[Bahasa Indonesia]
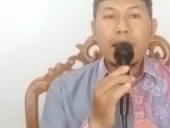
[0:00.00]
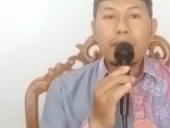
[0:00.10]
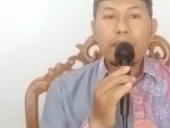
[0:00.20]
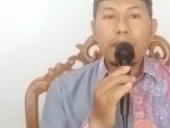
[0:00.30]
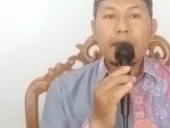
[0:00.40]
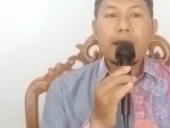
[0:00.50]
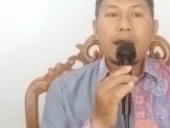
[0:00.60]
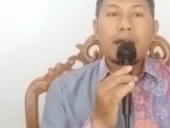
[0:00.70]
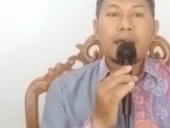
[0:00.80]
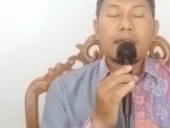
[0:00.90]

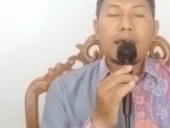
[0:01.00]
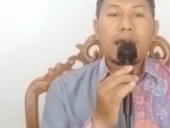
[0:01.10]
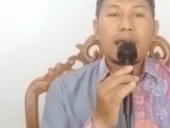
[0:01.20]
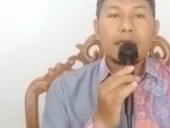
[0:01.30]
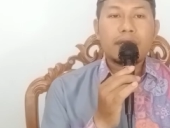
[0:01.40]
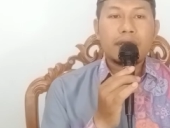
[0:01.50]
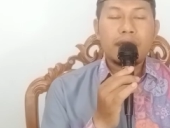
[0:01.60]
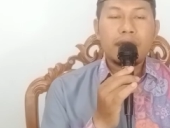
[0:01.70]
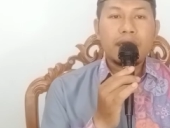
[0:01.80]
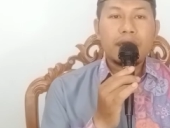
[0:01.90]
pegang tangan
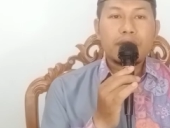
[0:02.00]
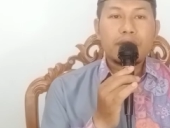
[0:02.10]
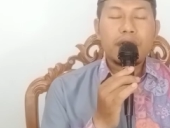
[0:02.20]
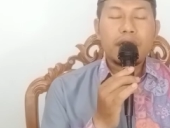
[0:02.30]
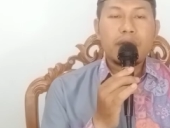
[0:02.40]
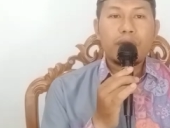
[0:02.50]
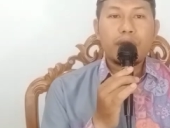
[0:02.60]
saudaramu